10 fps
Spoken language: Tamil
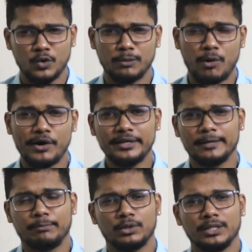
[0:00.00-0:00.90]
உங்கள் பாடி
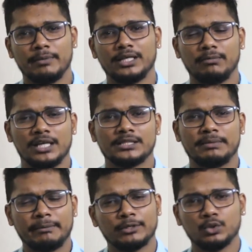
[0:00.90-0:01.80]
டைப் பொறுத்து
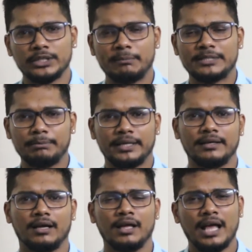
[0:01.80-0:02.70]
மெட்டபாலிசமாக நம்ம டூ டைப்ஸாக
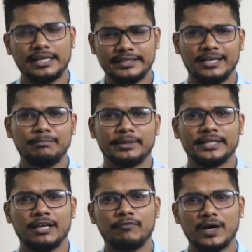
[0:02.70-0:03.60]
பிரிக்கலாம் அது என்னென்னு
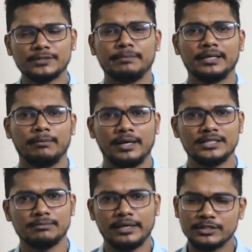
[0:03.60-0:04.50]
பார்த்தீங்கன்னா ஃபாஸ்ட்
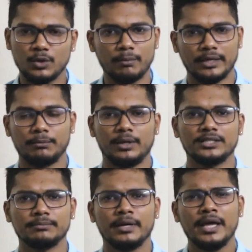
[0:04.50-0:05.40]
மெட்டபாலிசம் அண்ட் ஸ்லோ
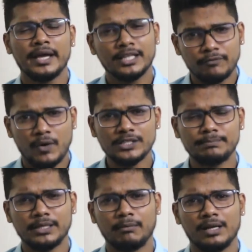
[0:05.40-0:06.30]
மெட்டபாலிசம் இந்த
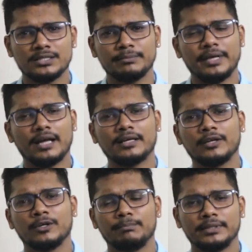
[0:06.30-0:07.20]
ஃபாஸ்ட் மெட்டபாலிசம்
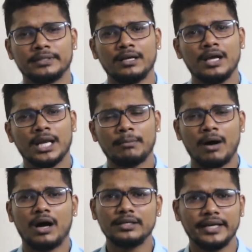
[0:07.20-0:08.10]
யாருக்கெல்லாம் இருக்குன்னு பார்த்தீங்கன்னா நம்ம
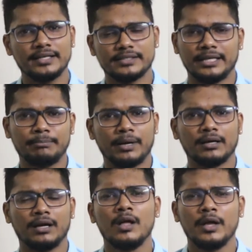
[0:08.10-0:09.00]
ஹார்ட் கெயினஸ் கிட்டே
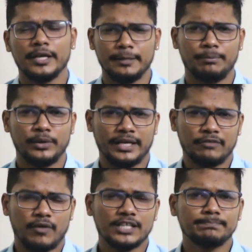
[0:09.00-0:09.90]
பார்க்கலாம் இப்போ
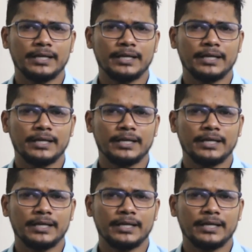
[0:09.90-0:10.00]
எனக்கு ஃபாஸ்ட்